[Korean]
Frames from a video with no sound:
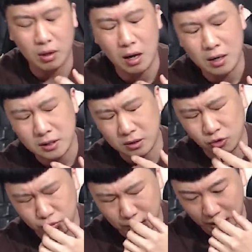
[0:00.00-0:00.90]
안에서
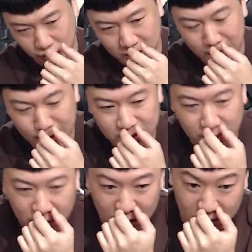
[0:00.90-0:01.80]
숨 계속
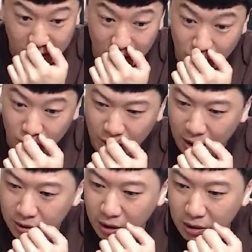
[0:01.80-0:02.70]
참았어 계산하고
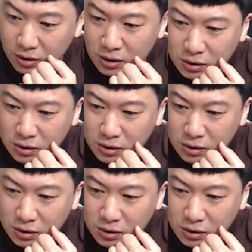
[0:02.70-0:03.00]
나갈 때까지